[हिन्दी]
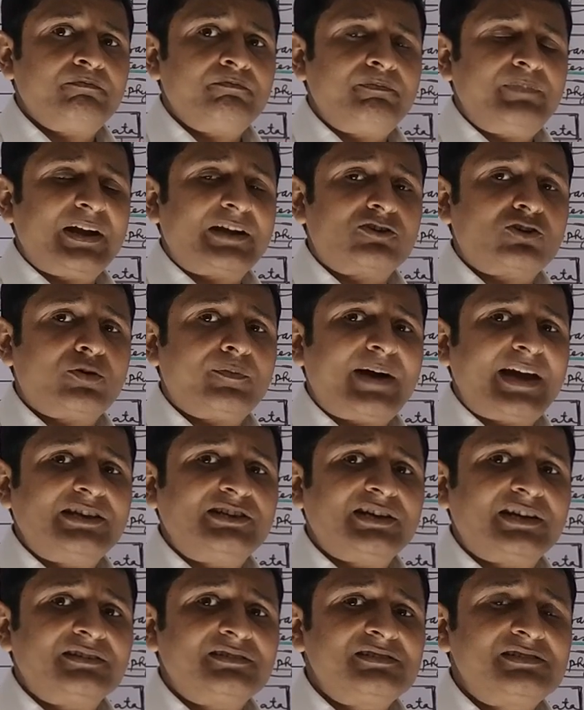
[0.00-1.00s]

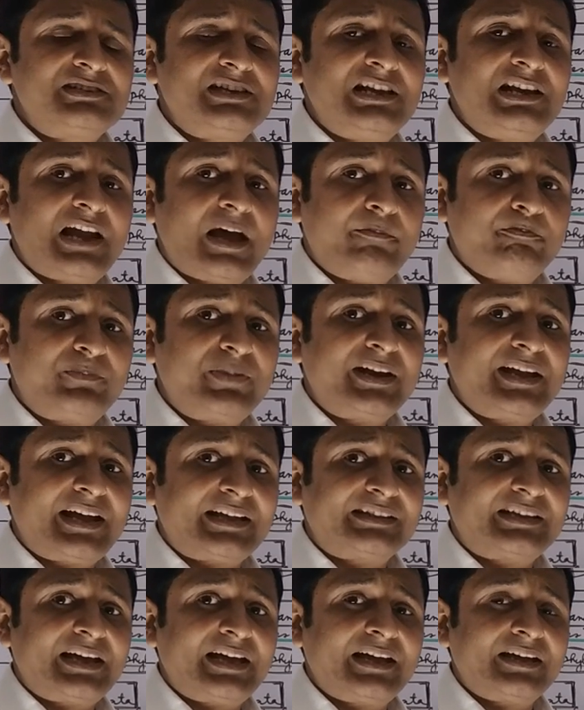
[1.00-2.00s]
पेट्रोमाइजन सीलैम्प्रे
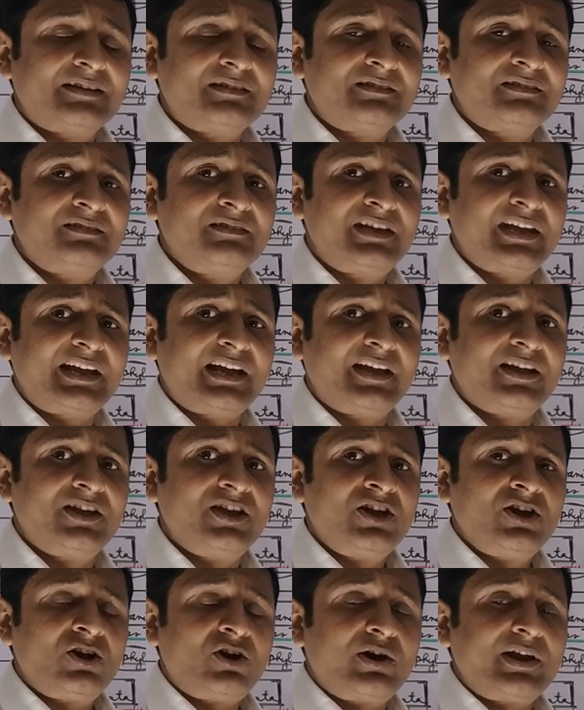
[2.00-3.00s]
आता है ठीक है
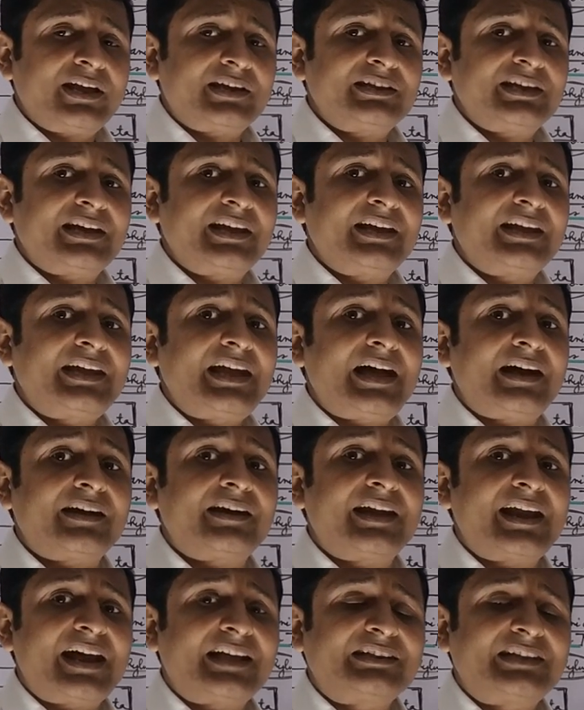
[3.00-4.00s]
और एक देखेंगे
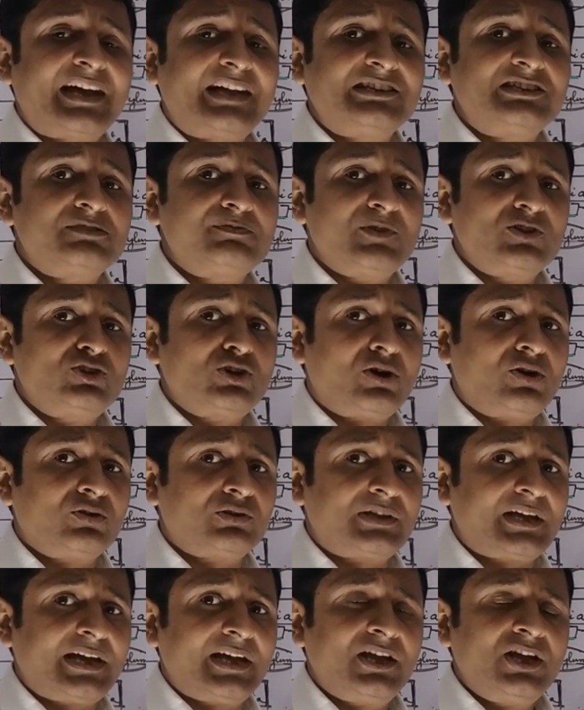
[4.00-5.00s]
क्या था जिसमें जो
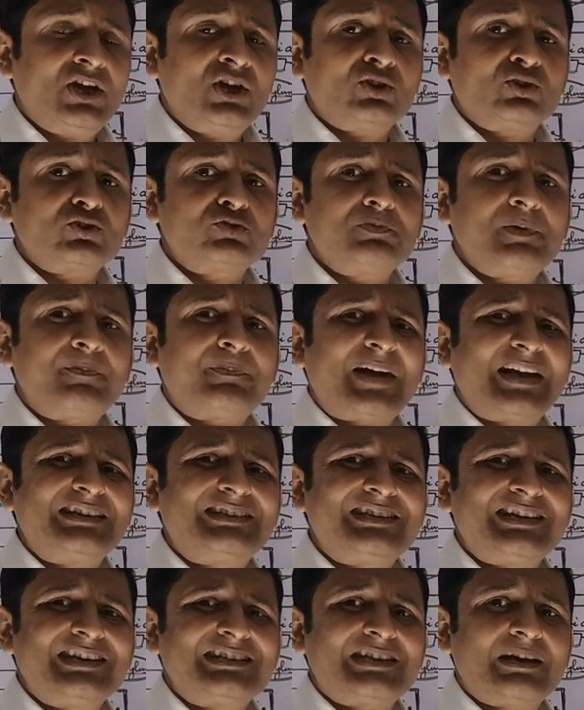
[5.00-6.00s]
होता है तो उसमें
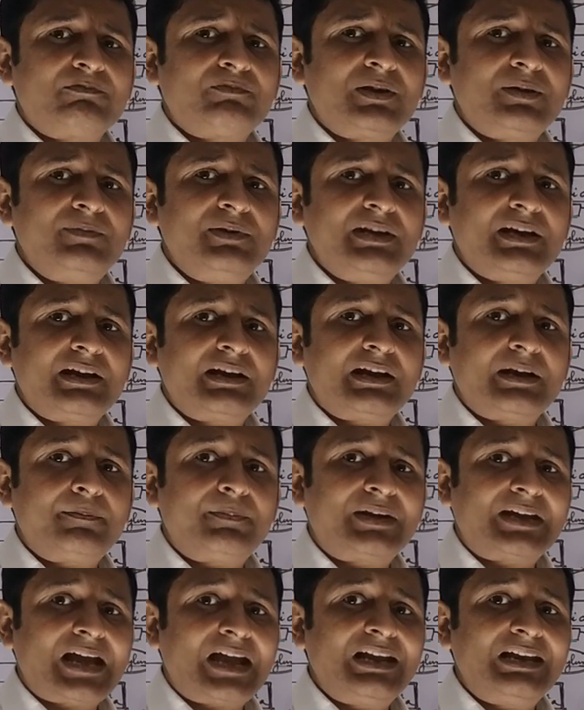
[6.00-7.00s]
पाइसेज एम्फीबियन
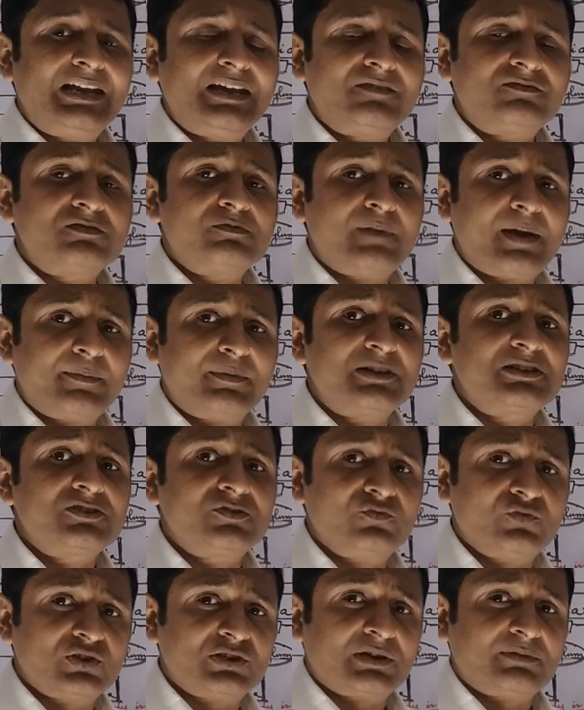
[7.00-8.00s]
रेप्टाइल मैमल्स
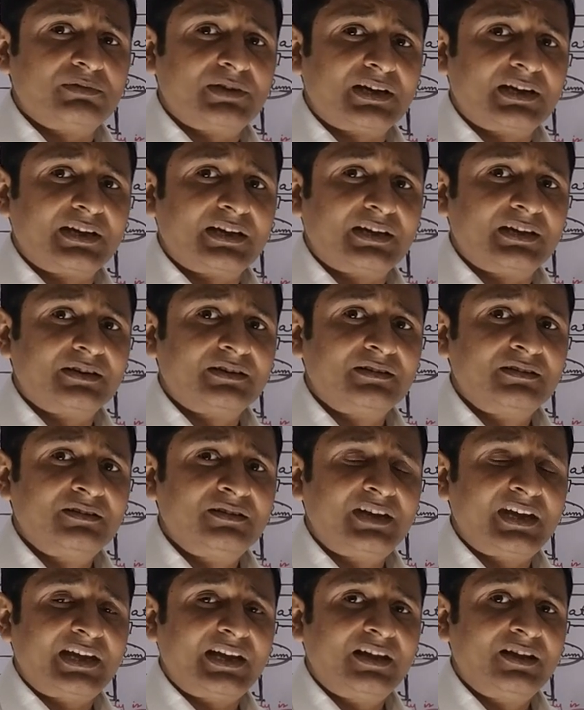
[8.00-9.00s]
वो सब देखेंगे
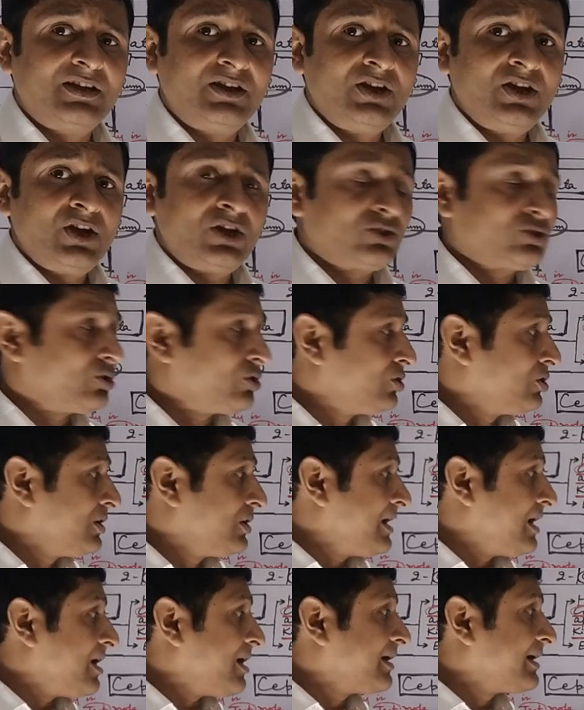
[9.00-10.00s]
ठीक है तो
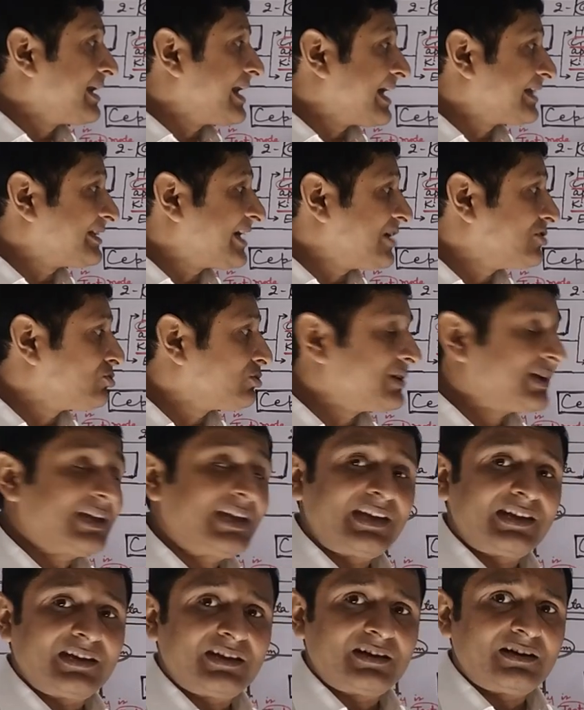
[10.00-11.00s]
अगनाथा जो
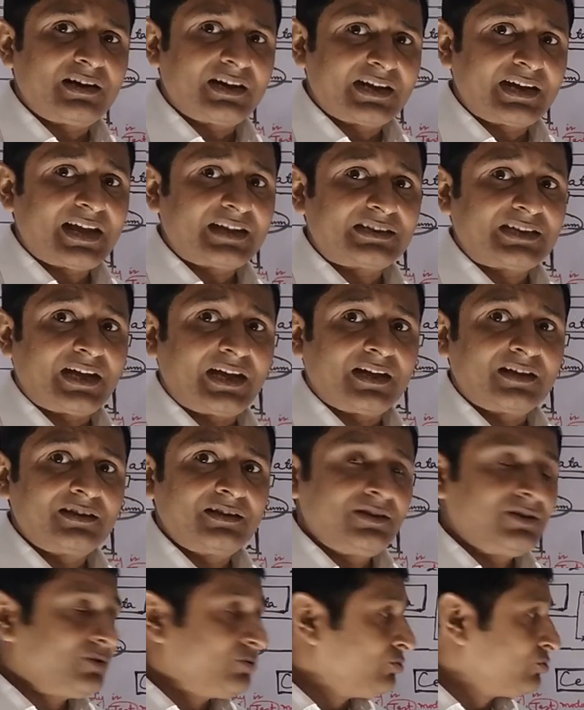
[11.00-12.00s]
देखेंगे ना अगनाथा
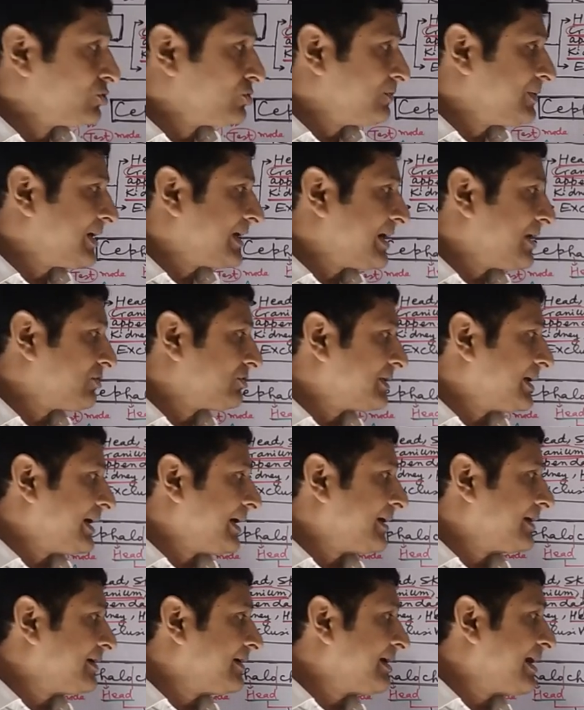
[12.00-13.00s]
उसमें क्या होता
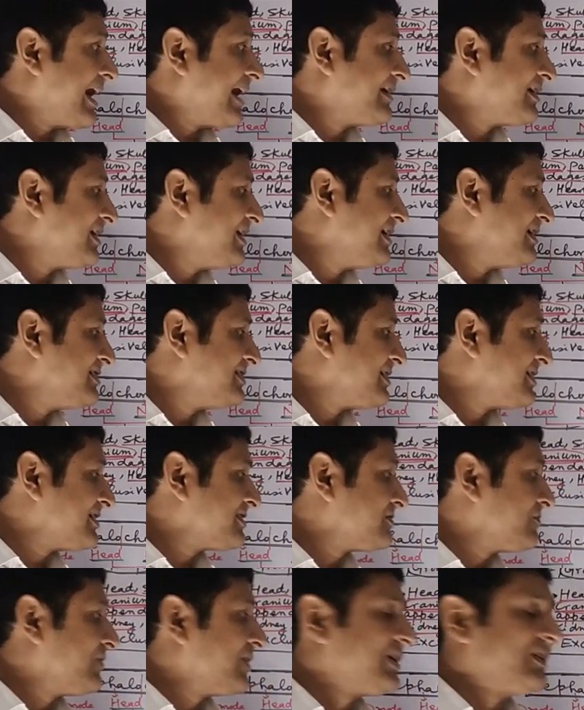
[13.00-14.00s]
है
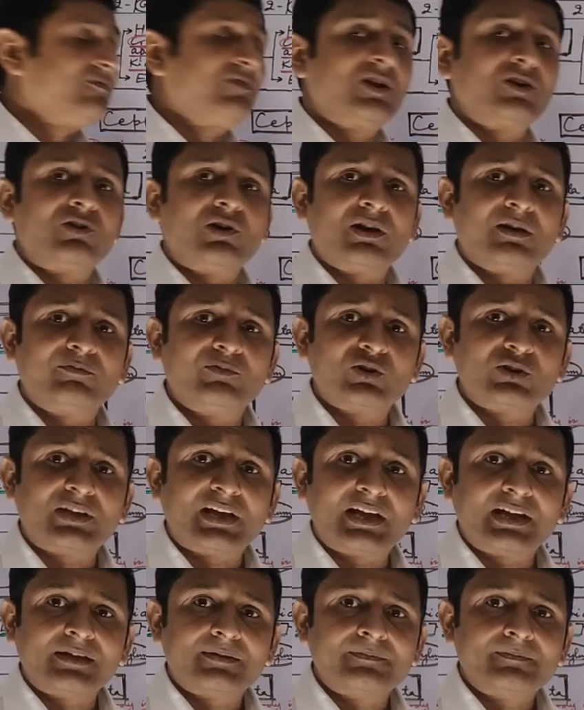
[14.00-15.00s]
कार्टिलेजनस वर्टिबल कॉलम होता
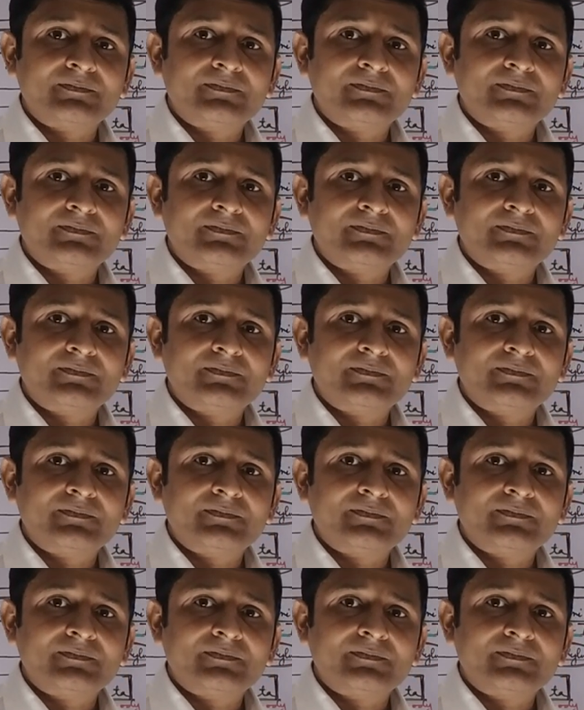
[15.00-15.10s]
है